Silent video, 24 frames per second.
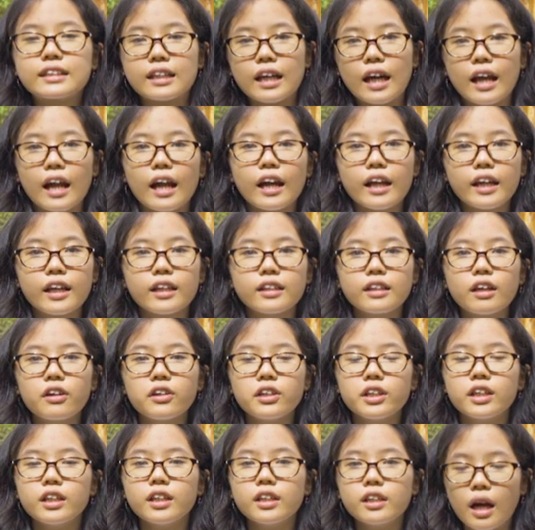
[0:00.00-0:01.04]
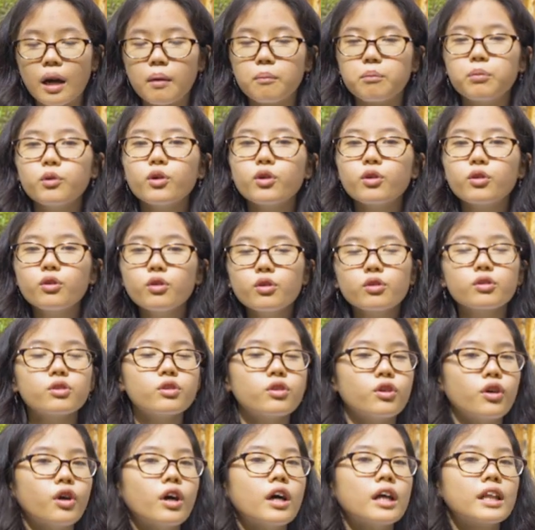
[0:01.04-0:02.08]
sekarang kita di kampung
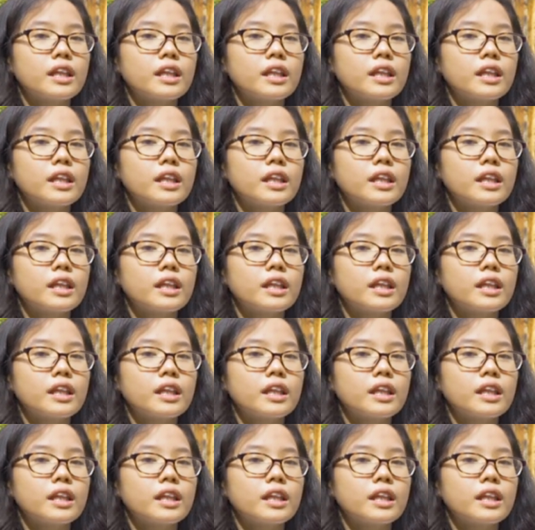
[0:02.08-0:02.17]
Kurulu,